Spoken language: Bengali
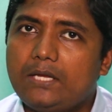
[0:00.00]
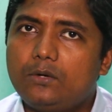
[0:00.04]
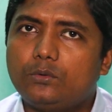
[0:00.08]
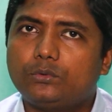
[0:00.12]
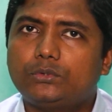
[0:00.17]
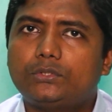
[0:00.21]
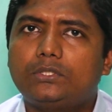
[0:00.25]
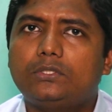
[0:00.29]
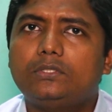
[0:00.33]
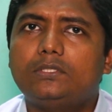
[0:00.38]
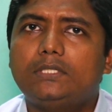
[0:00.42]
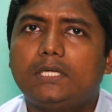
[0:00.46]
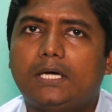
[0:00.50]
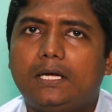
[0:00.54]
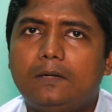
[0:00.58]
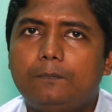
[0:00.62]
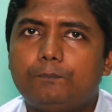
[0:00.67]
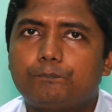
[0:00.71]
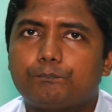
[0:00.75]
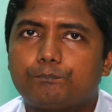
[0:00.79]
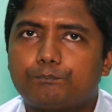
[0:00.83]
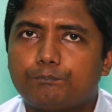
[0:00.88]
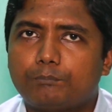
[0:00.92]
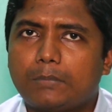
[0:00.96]
এই অর্থটা
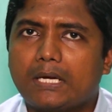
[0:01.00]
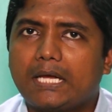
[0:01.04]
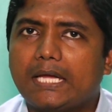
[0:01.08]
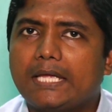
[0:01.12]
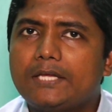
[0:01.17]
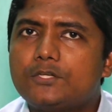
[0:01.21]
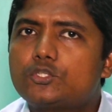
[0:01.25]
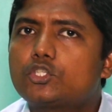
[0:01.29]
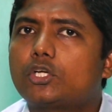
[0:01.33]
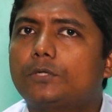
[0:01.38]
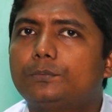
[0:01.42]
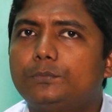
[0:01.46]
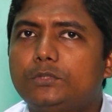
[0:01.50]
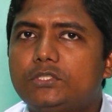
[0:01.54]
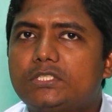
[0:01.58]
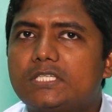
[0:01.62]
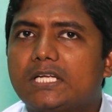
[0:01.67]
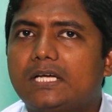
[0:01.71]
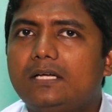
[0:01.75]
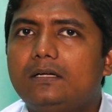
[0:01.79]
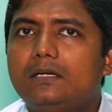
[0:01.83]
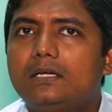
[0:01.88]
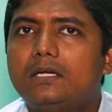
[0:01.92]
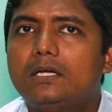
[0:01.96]
বা এই
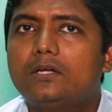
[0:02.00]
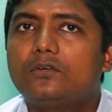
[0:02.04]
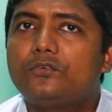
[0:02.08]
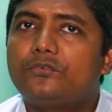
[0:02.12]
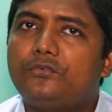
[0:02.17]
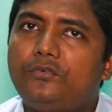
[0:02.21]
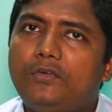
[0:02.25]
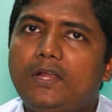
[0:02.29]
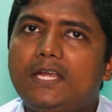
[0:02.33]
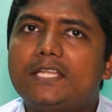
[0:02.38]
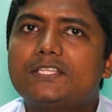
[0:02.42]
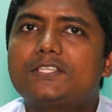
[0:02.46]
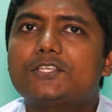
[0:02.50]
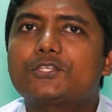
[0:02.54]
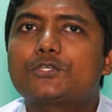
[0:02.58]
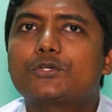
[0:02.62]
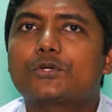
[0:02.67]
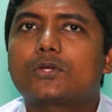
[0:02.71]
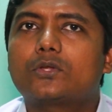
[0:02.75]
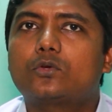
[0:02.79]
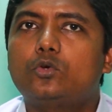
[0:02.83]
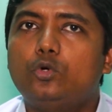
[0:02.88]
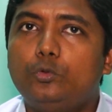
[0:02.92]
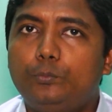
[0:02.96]
শব্দটা ফিনান্সের
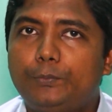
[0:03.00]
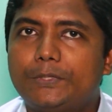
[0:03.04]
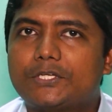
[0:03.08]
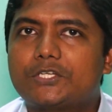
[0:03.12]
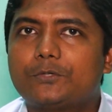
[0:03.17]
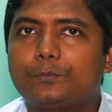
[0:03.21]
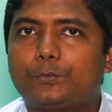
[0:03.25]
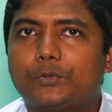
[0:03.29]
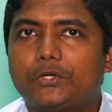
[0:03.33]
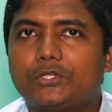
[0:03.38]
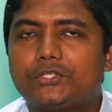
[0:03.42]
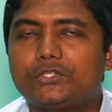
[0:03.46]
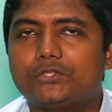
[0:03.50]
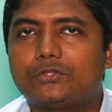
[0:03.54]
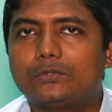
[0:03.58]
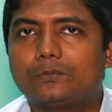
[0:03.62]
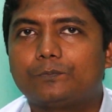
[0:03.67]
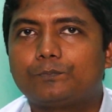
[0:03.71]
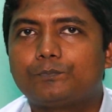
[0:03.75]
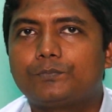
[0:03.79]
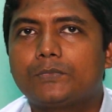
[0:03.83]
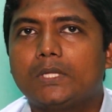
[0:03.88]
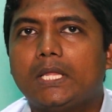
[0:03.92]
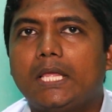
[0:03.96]
সঙ্গে খুব বেশি পরিচিত
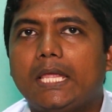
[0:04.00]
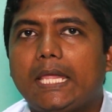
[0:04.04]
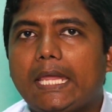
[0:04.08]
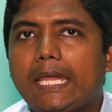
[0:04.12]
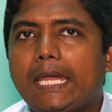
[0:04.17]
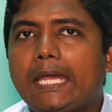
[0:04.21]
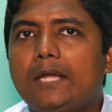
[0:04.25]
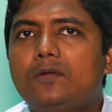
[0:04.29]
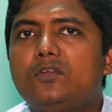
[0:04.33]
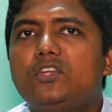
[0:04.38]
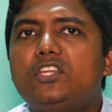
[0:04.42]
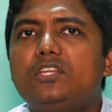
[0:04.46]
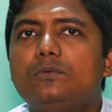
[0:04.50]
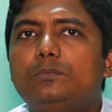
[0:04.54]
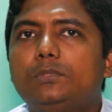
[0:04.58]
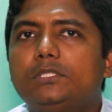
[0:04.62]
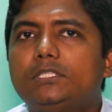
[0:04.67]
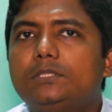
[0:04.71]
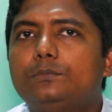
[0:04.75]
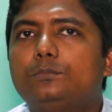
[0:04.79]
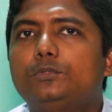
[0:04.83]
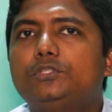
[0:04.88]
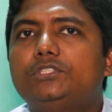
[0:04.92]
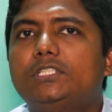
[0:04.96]
এনুইটি
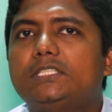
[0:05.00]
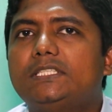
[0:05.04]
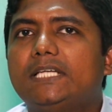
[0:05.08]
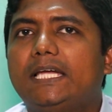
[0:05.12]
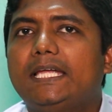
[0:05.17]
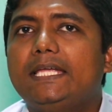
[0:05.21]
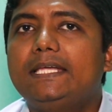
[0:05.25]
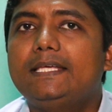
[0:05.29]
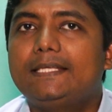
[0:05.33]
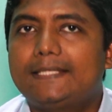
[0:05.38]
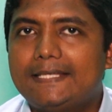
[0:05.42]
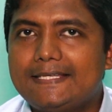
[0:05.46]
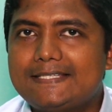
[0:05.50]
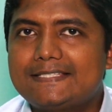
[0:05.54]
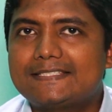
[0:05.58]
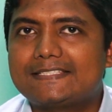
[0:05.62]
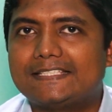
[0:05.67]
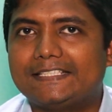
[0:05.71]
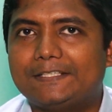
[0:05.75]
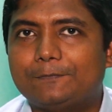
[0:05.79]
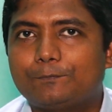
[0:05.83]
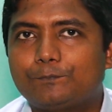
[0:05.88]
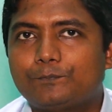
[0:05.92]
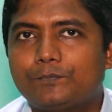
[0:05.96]
বলতে বোঝা যায়
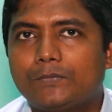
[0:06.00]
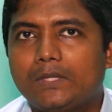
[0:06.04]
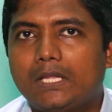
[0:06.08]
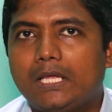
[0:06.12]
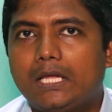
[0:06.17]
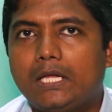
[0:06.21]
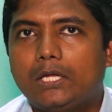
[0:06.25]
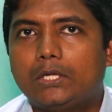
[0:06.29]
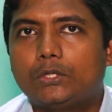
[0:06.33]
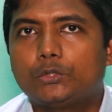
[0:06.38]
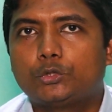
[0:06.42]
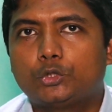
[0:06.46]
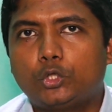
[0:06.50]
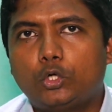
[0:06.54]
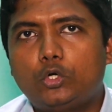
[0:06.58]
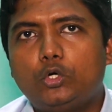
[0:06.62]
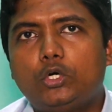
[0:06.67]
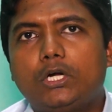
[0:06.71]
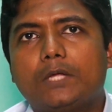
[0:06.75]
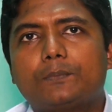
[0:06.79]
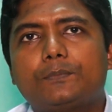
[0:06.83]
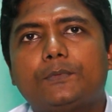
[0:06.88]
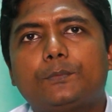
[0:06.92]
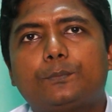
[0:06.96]
কিস্তি
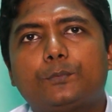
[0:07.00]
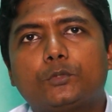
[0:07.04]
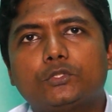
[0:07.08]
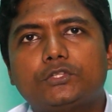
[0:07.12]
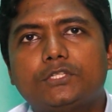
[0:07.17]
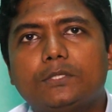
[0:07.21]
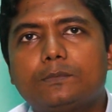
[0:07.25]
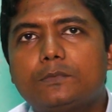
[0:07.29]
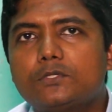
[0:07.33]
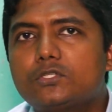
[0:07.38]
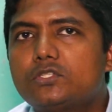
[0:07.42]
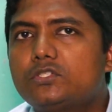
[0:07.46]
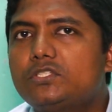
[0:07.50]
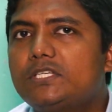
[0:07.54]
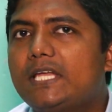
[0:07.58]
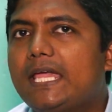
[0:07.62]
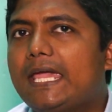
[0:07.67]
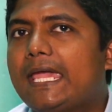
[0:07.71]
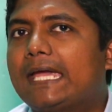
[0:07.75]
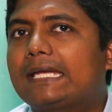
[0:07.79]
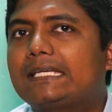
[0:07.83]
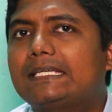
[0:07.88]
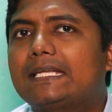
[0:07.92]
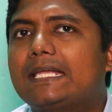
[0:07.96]
ধরুন আপনি প্রত্যেক বছর যে
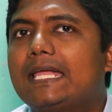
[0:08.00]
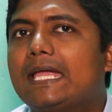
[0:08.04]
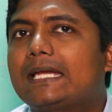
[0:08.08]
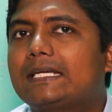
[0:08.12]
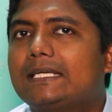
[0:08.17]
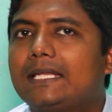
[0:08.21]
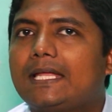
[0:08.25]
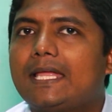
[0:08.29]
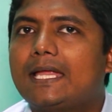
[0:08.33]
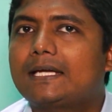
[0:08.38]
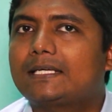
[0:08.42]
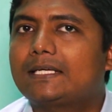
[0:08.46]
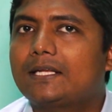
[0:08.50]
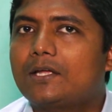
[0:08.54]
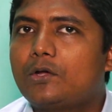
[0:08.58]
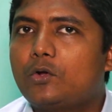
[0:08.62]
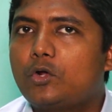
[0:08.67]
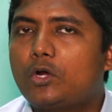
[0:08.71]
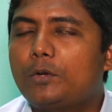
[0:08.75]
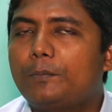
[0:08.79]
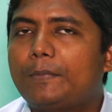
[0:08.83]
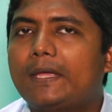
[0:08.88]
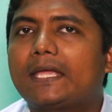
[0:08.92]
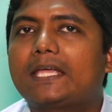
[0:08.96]
এক টাকা এক টাকা এক টাকা
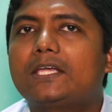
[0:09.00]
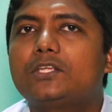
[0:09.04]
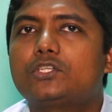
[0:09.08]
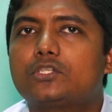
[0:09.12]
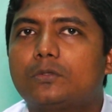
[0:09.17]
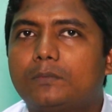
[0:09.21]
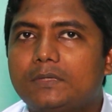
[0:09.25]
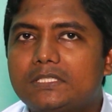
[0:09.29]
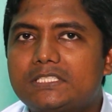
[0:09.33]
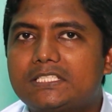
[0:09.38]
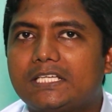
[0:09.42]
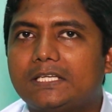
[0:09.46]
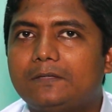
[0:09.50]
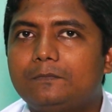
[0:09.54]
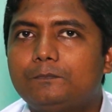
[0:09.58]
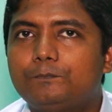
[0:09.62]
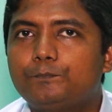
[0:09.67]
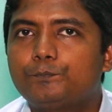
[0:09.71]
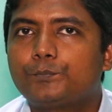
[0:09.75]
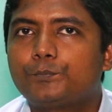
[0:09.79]
করে ব্যাংকে জমাচ্ছেন